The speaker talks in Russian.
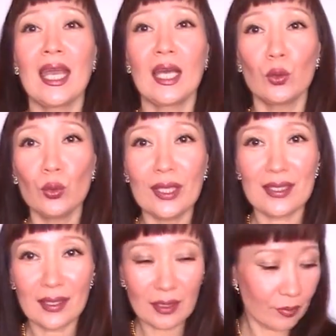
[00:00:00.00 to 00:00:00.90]
Ну и
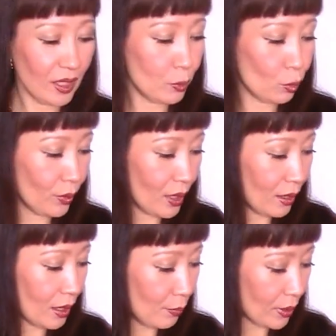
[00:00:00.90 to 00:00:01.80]
за это время у
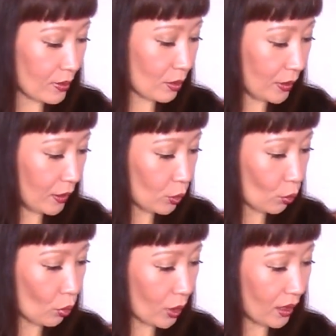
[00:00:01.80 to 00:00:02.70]
меня опять собрались
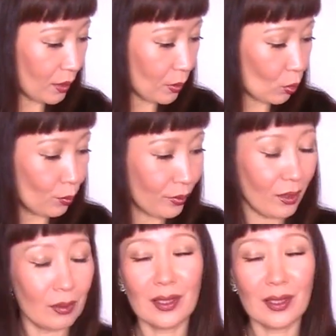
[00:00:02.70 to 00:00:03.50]
кое-какие покупки,